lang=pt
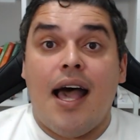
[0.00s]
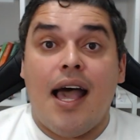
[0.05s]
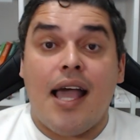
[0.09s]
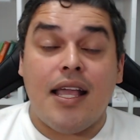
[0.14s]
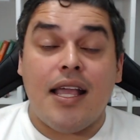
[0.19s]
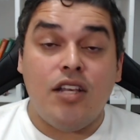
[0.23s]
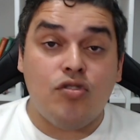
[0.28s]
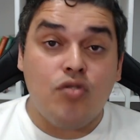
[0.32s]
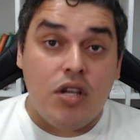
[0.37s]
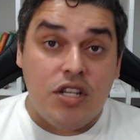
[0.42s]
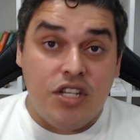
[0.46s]

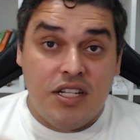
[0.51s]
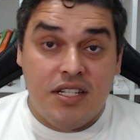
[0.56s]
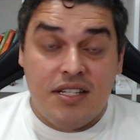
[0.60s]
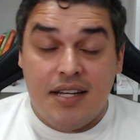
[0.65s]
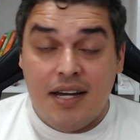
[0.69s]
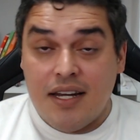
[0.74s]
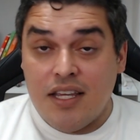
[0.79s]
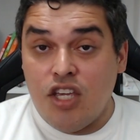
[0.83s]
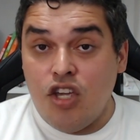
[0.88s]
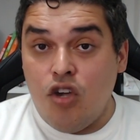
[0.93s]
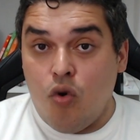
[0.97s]
Arrisco a
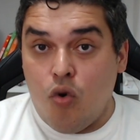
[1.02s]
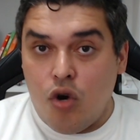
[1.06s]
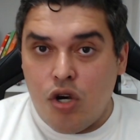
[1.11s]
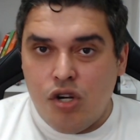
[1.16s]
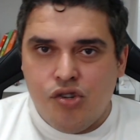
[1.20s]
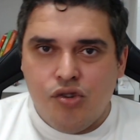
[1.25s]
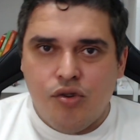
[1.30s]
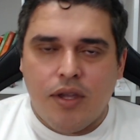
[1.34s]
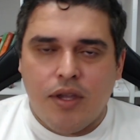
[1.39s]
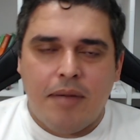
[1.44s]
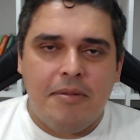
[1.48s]
dizer que
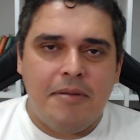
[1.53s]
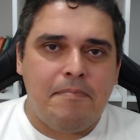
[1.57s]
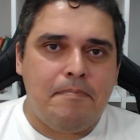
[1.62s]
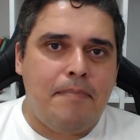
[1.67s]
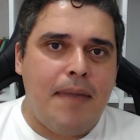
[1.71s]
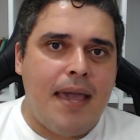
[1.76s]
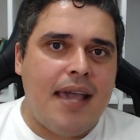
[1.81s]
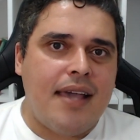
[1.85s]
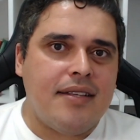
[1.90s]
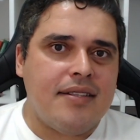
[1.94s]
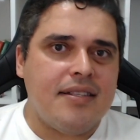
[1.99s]
hoje o Game
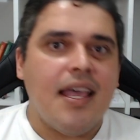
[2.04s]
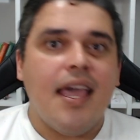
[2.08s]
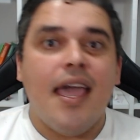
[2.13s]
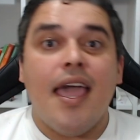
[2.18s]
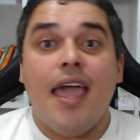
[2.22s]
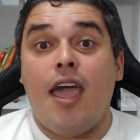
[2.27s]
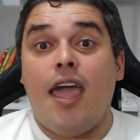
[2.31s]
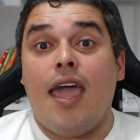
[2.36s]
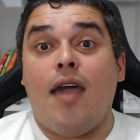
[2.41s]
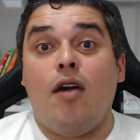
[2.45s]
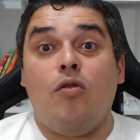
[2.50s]
Pass
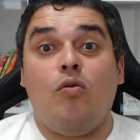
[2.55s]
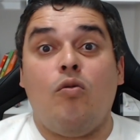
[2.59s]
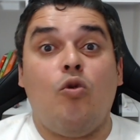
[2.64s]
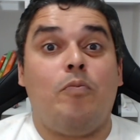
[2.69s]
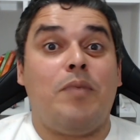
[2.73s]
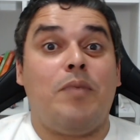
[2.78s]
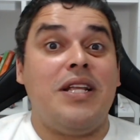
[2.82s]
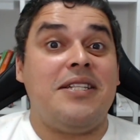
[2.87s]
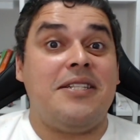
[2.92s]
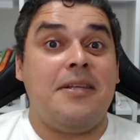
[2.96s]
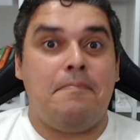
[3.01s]
é o
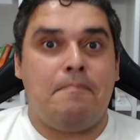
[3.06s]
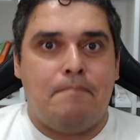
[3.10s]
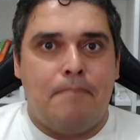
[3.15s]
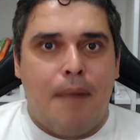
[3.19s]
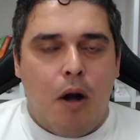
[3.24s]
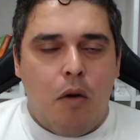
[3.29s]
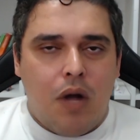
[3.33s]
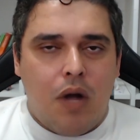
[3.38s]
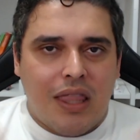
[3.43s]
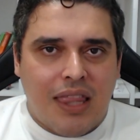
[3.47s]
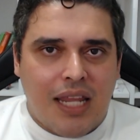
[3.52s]

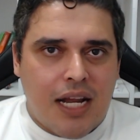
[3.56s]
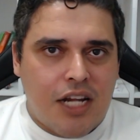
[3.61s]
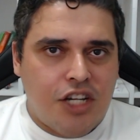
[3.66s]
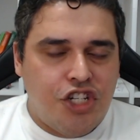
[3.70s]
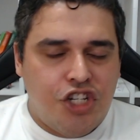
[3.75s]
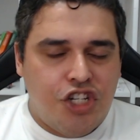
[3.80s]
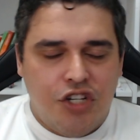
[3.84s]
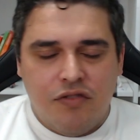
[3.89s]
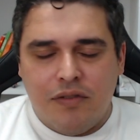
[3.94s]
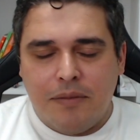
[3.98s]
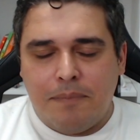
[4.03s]
principal
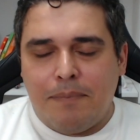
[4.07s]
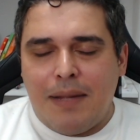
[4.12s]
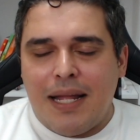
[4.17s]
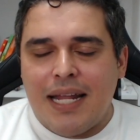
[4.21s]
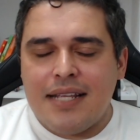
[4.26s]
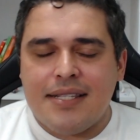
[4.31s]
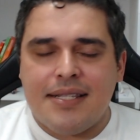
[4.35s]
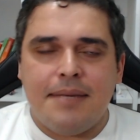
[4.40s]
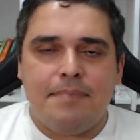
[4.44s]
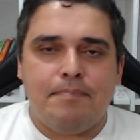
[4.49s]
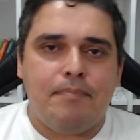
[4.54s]
atrativo
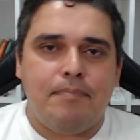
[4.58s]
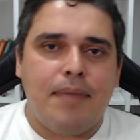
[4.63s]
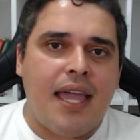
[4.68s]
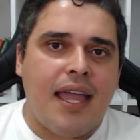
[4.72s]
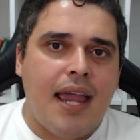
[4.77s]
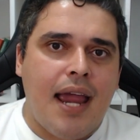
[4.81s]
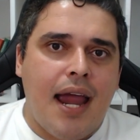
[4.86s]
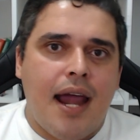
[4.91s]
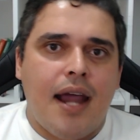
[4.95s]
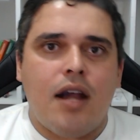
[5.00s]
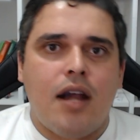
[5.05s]
para se
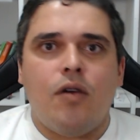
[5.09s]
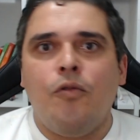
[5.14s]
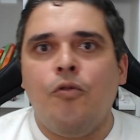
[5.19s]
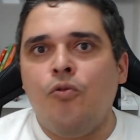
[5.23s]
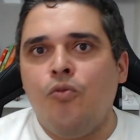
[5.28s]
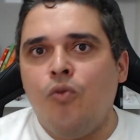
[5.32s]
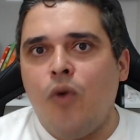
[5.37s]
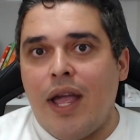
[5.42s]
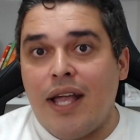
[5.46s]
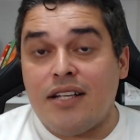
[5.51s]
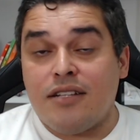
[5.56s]
pegar
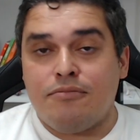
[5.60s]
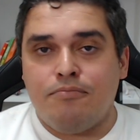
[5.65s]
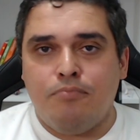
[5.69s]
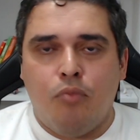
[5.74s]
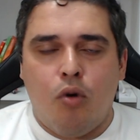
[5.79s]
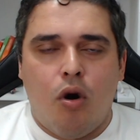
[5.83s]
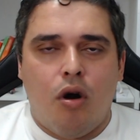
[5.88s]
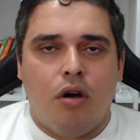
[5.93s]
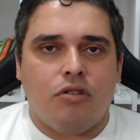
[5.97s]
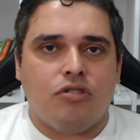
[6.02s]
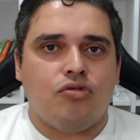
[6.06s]
um
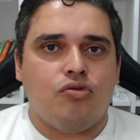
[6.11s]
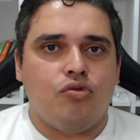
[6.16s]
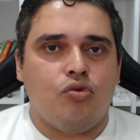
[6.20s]
Xbox.